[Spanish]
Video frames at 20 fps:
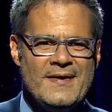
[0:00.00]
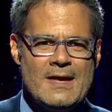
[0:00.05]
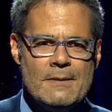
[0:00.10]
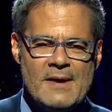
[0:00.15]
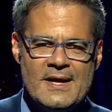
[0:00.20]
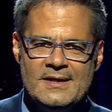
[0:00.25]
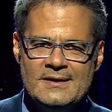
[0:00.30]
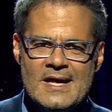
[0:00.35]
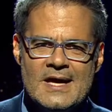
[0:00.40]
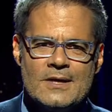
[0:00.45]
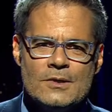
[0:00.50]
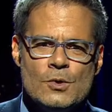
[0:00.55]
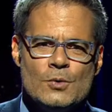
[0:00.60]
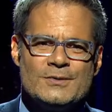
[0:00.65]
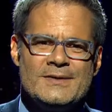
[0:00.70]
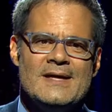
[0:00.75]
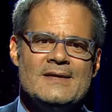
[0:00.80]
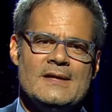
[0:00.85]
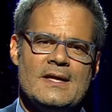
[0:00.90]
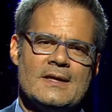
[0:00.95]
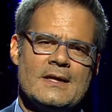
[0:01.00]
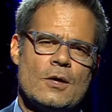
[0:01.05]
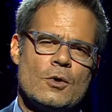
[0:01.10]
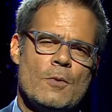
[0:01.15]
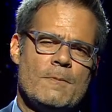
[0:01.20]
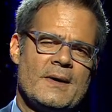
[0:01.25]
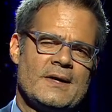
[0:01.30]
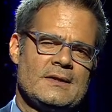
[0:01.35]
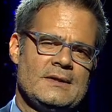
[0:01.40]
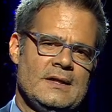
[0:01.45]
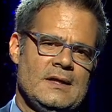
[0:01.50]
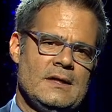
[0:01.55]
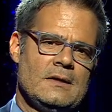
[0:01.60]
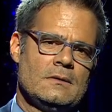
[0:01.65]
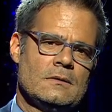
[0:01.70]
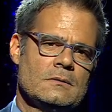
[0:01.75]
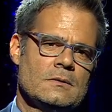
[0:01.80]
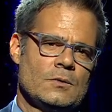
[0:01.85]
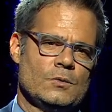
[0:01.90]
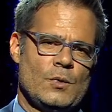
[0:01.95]
imaginar no tener que
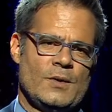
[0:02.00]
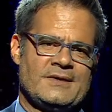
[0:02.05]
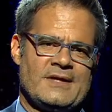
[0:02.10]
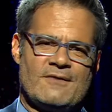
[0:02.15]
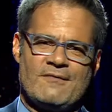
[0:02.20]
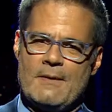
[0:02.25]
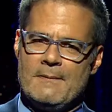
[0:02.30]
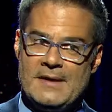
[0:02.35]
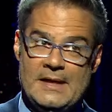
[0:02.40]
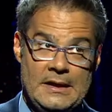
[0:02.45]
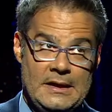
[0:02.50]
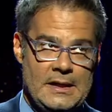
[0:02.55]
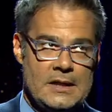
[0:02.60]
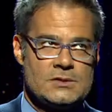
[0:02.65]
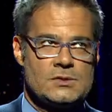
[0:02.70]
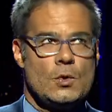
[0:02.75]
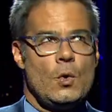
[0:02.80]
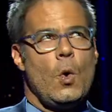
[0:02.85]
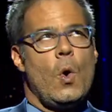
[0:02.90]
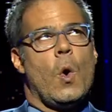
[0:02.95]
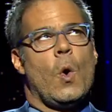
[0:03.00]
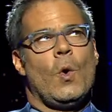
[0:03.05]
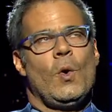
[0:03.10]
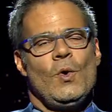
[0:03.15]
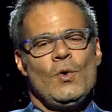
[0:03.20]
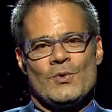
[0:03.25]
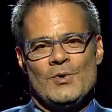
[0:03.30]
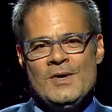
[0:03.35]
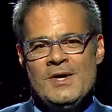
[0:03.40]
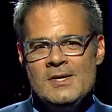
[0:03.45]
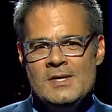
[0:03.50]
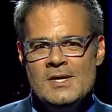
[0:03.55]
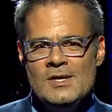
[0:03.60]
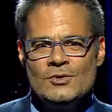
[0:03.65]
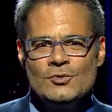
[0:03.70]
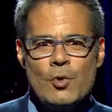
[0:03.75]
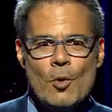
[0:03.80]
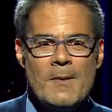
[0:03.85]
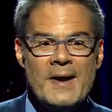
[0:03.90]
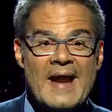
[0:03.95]
compartir con nuestras familias, o oh, oh,
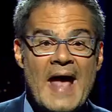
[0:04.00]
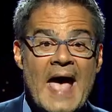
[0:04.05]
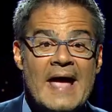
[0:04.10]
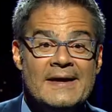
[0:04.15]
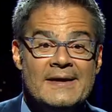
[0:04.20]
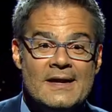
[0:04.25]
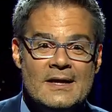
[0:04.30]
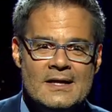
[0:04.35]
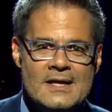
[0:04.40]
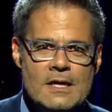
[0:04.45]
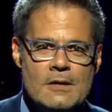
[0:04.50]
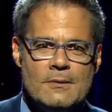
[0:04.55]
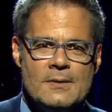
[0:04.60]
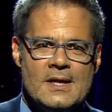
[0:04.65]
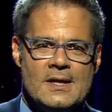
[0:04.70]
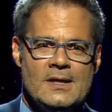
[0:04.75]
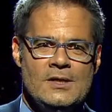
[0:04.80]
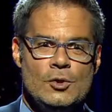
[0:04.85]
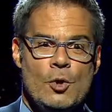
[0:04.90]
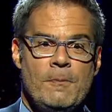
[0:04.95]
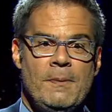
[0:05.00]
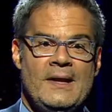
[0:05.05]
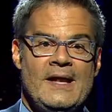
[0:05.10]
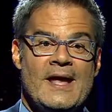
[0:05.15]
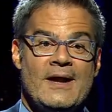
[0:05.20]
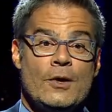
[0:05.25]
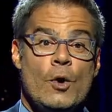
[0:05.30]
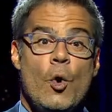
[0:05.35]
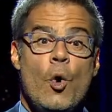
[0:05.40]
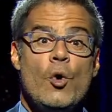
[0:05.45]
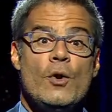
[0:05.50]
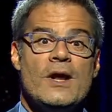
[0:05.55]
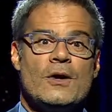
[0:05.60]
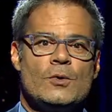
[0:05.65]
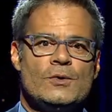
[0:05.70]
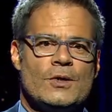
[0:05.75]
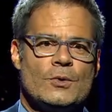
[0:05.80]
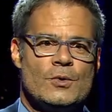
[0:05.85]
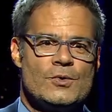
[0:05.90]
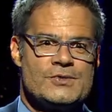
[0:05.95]
tomar aire libre y no pelear horas
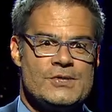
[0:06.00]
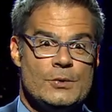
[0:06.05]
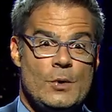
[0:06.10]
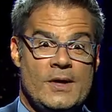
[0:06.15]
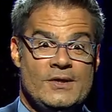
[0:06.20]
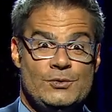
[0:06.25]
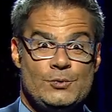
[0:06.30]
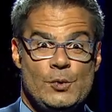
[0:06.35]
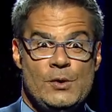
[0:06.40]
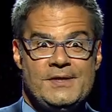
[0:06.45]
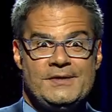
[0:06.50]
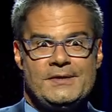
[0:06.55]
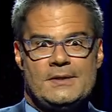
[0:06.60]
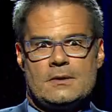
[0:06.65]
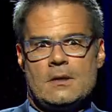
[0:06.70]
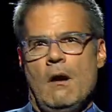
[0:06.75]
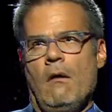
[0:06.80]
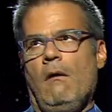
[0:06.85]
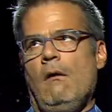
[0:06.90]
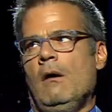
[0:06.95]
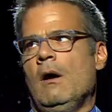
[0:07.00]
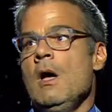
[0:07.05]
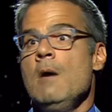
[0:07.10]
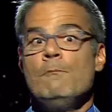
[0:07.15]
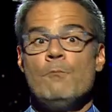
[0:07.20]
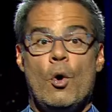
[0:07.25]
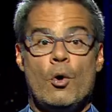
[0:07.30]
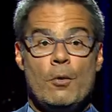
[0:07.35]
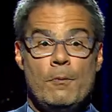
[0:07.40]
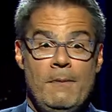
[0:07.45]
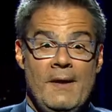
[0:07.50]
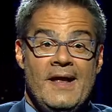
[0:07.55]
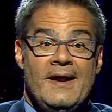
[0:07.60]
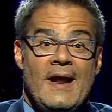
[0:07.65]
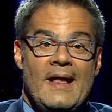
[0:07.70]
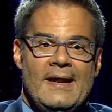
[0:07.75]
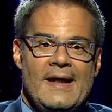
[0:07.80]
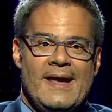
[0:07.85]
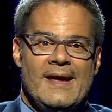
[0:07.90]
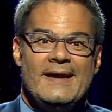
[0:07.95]
con desconocidos en Twitter, oh, volver
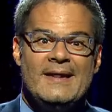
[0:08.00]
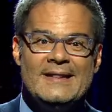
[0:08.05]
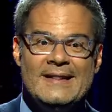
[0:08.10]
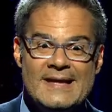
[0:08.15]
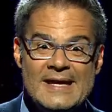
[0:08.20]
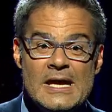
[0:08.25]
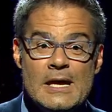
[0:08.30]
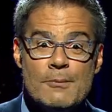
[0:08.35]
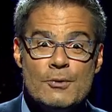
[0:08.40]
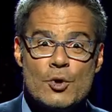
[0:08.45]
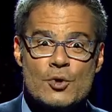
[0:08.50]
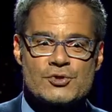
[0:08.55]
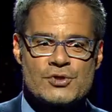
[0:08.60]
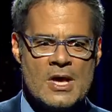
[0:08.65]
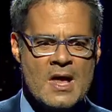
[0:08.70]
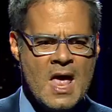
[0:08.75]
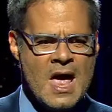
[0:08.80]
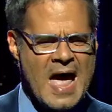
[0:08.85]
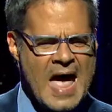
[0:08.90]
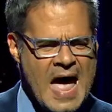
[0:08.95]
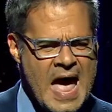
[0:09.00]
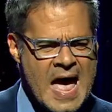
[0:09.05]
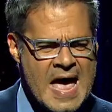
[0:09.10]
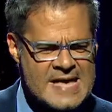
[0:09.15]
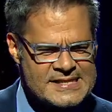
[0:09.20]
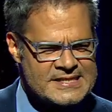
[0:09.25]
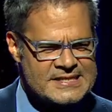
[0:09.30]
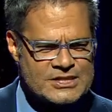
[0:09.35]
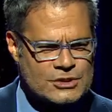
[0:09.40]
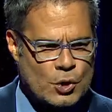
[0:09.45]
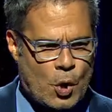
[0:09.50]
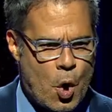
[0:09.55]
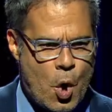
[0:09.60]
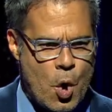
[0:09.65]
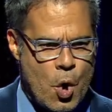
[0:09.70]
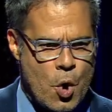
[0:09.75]
a leer libros. ¡Asco!